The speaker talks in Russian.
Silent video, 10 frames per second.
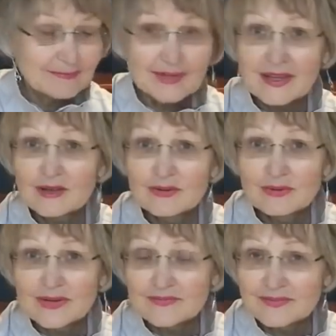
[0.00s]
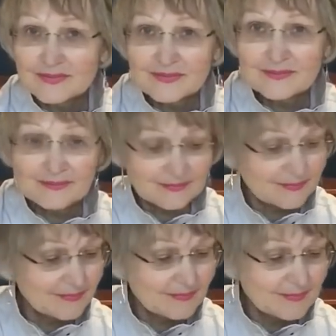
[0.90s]
балагуров,
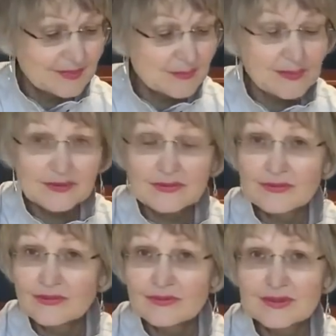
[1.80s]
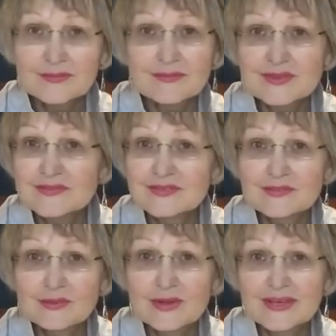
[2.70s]
спиртного, без
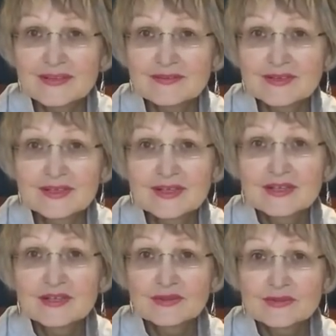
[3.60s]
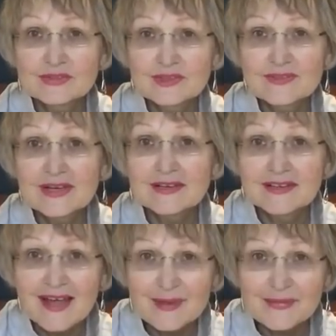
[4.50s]
всего этого ненужного
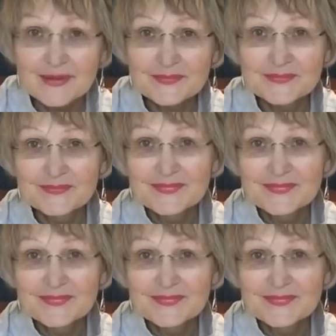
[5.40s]
хлама –